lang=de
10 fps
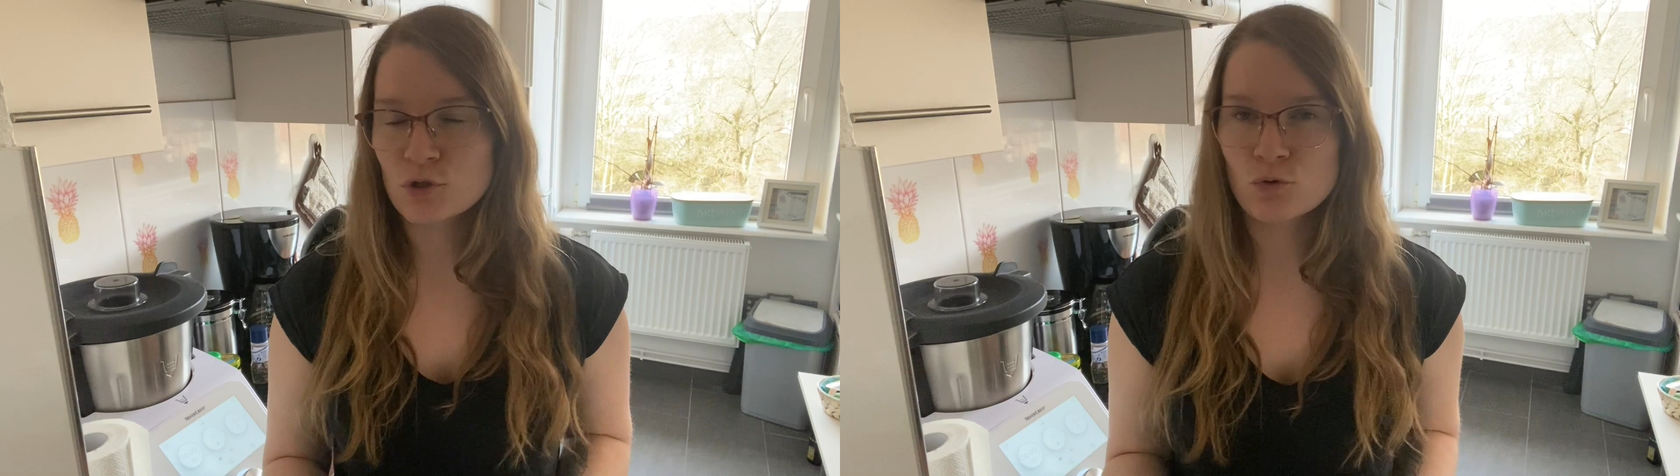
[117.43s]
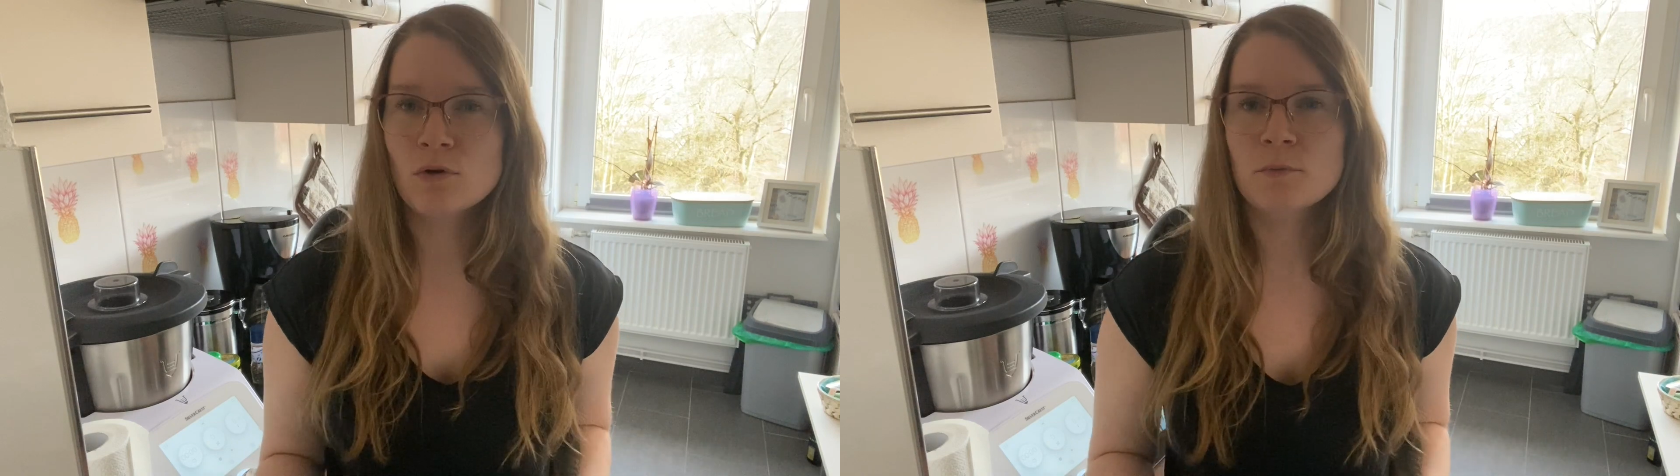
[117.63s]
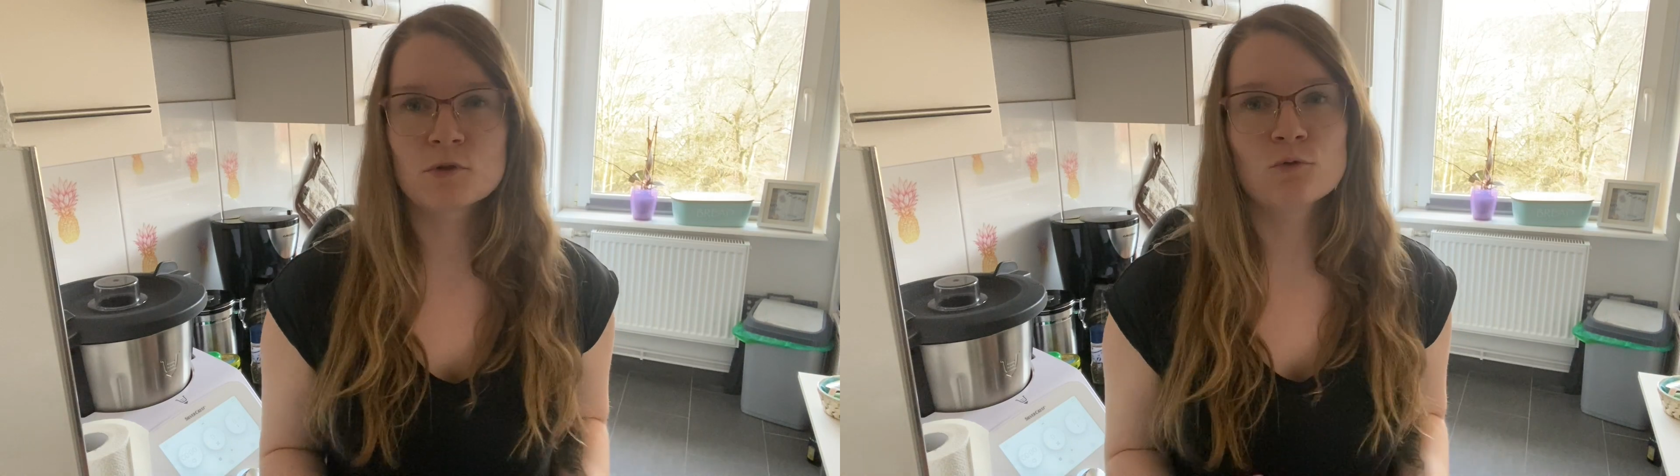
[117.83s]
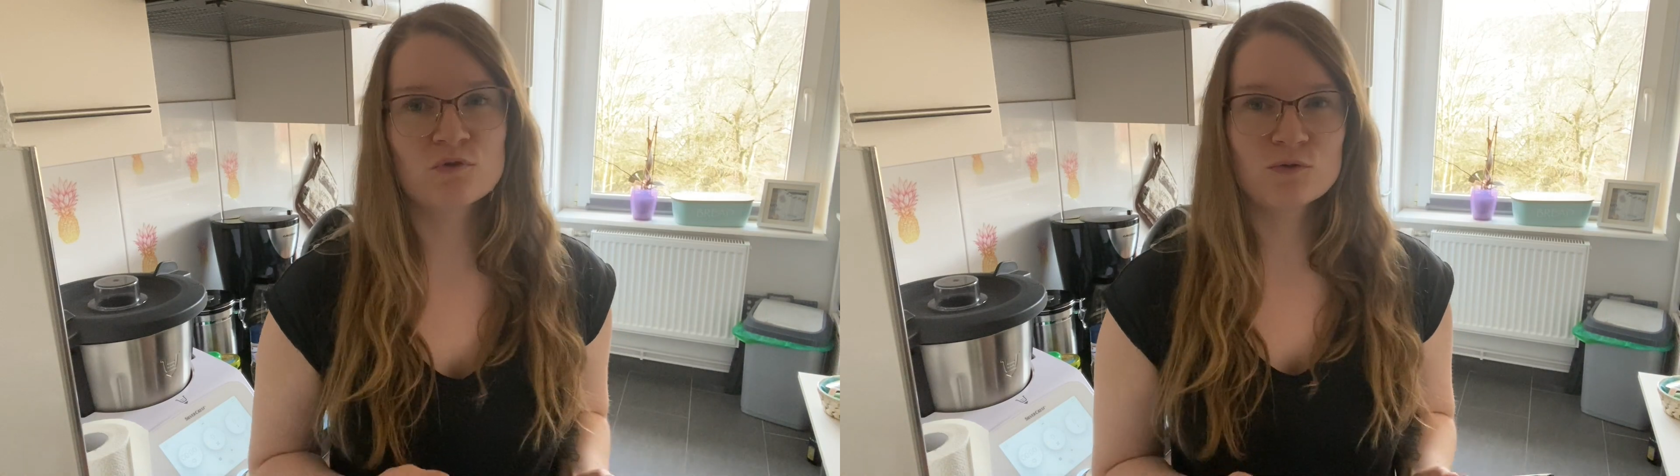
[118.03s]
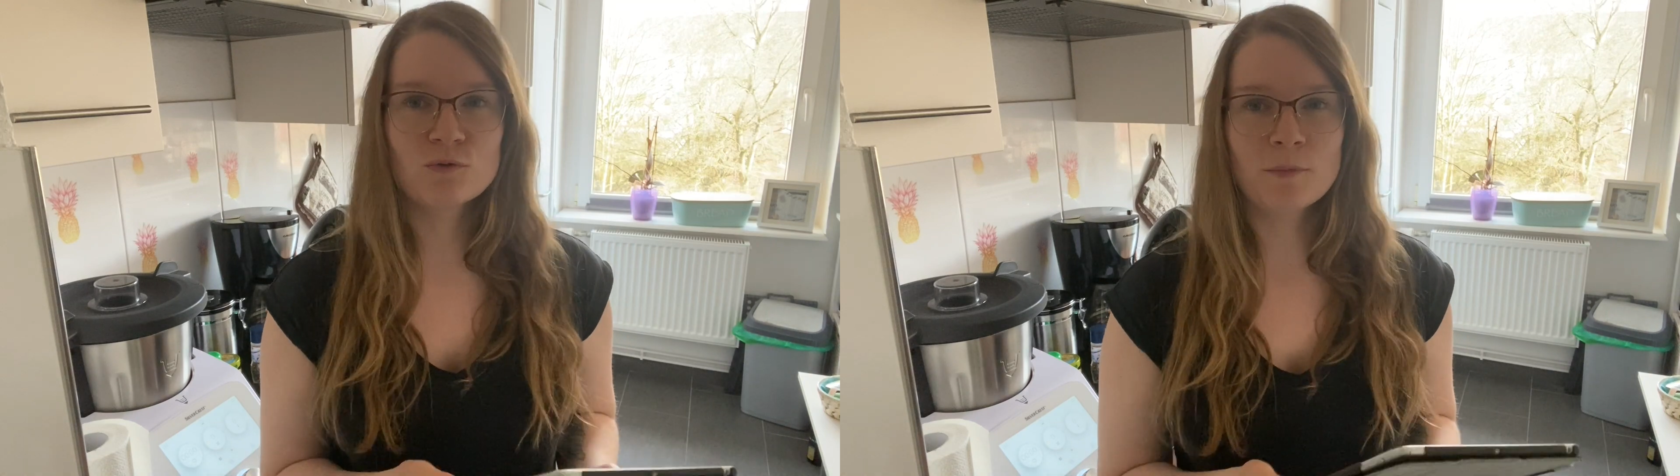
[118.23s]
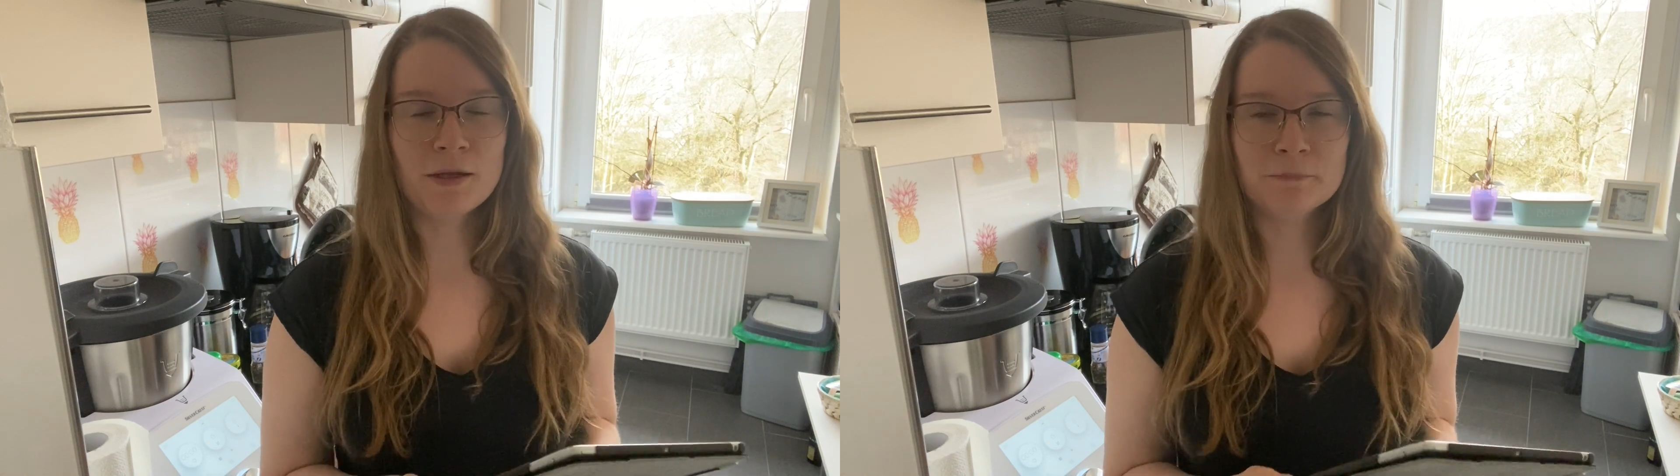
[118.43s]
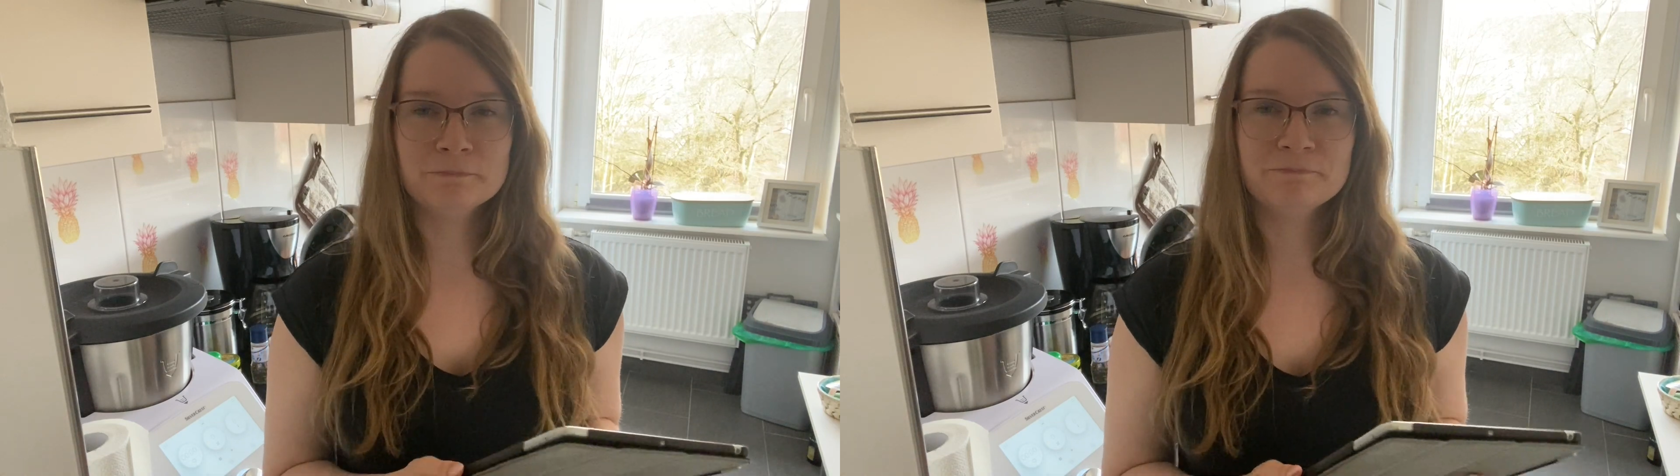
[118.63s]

schöner mit großen Tomaten.